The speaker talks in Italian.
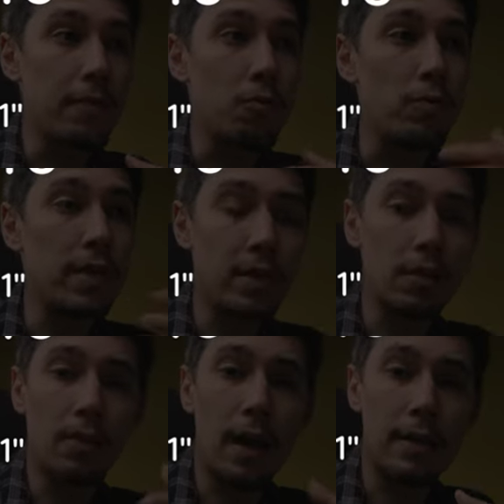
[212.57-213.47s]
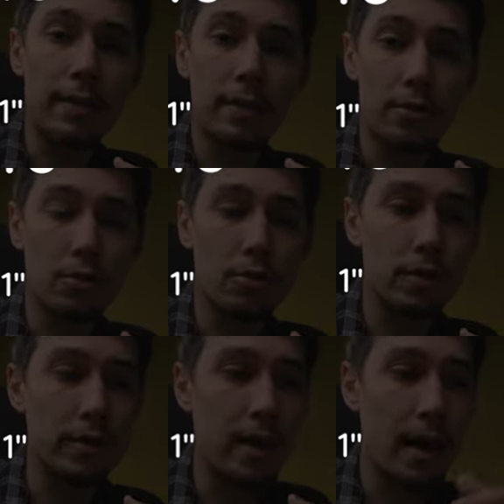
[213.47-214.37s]
unito al
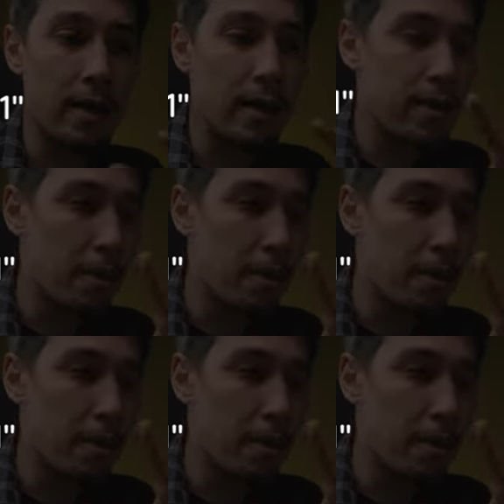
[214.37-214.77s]
sensore da